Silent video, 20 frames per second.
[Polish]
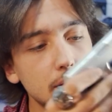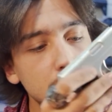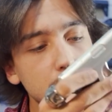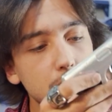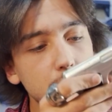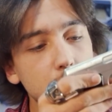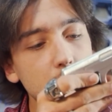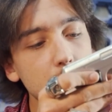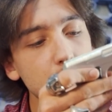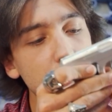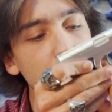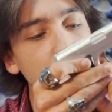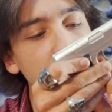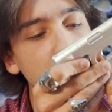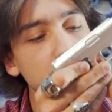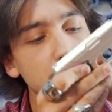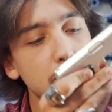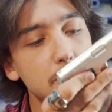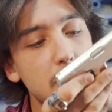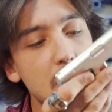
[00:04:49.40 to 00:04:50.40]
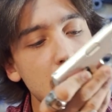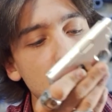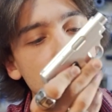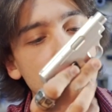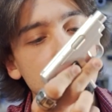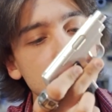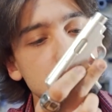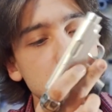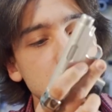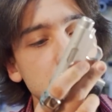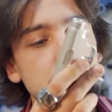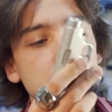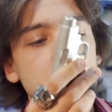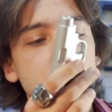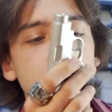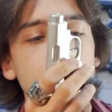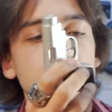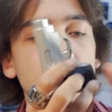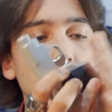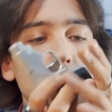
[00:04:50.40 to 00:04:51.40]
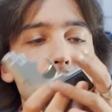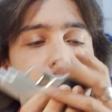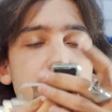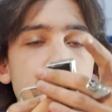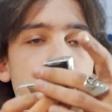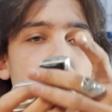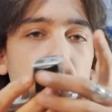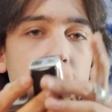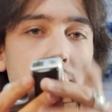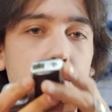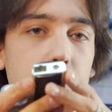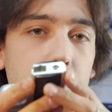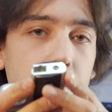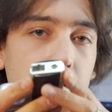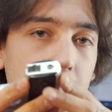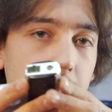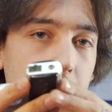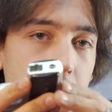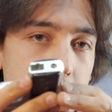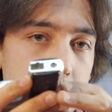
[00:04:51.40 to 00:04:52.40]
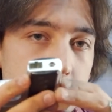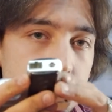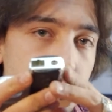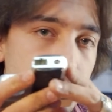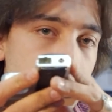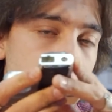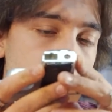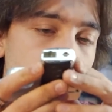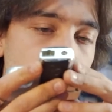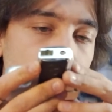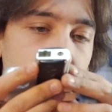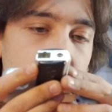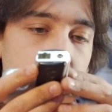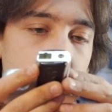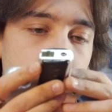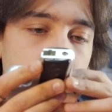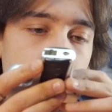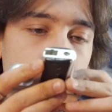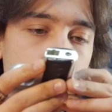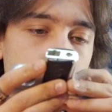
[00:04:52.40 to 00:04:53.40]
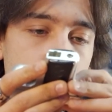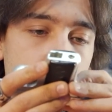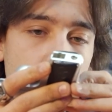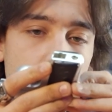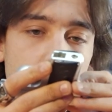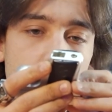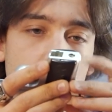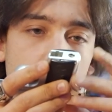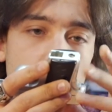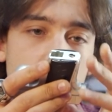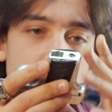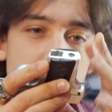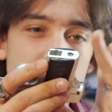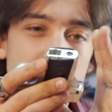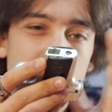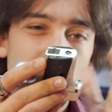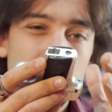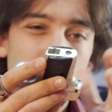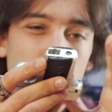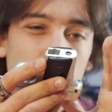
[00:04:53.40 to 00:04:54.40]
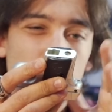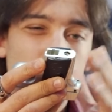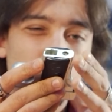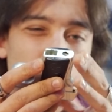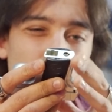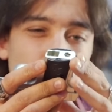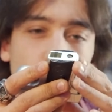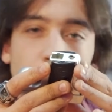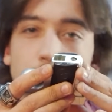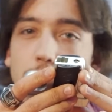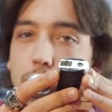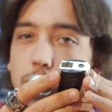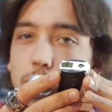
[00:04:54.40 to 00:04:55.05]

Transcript: Tutaj mamy bardzo mały zbiornik na Gringas, przez co mamy tutaj około 130-140